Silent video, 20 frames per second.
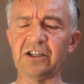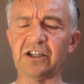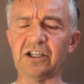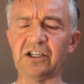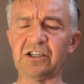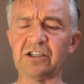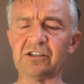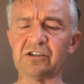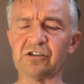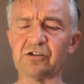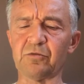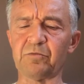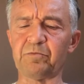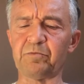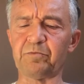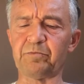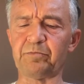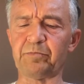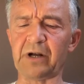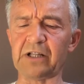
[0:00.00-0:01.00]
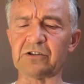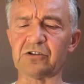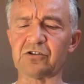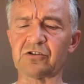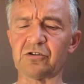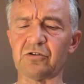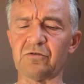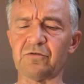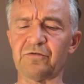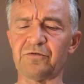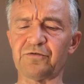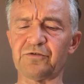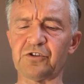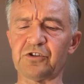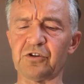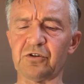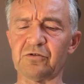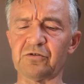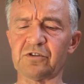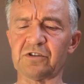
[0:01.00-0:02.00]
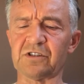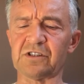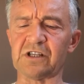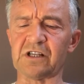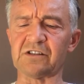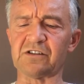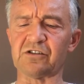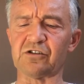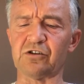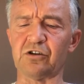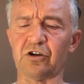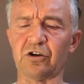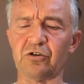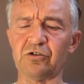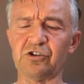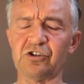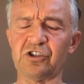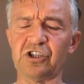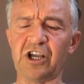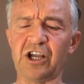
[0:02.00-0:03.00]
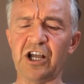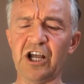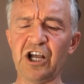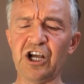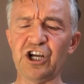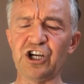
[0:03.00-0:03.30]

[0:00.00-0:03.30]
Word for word: Tych, co patrzą wciąż zazdrośnie,